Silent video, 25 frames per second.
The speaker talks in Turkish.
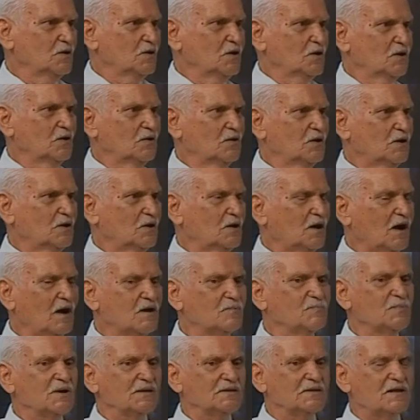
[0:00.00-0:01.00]
Ee,
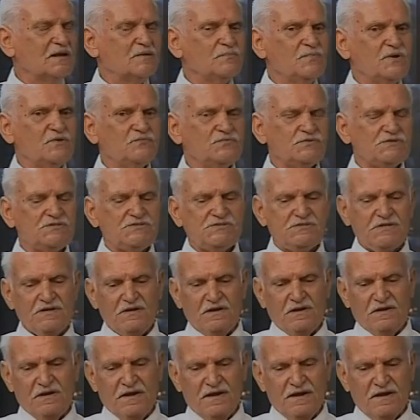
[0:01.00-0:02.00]
Harmanlar Meclisi
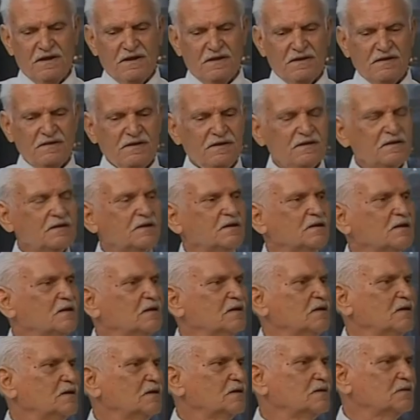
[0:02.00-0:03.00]
ile
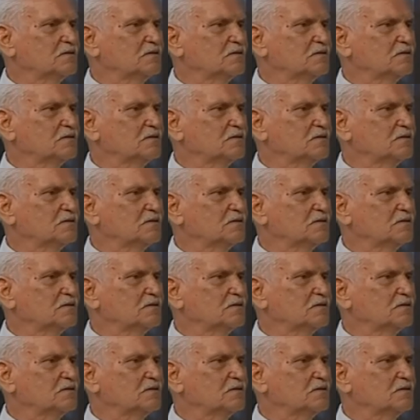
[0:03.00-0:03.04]
e,